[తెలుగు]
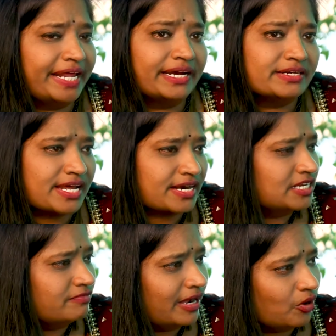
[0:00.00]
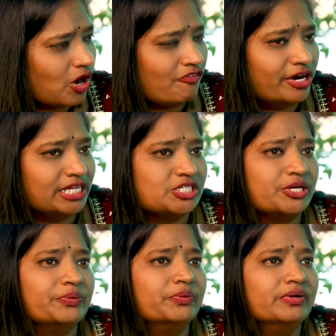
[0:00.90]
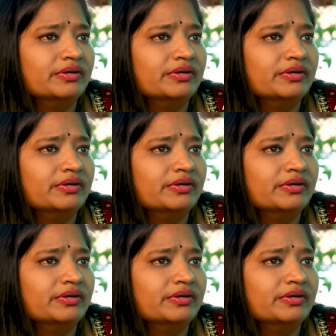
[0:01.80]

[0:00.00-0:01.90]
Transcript: పేరెంట్స్ సర్కిల్ వాళ్ళు ఒక అవార్డు ఇచ్చారు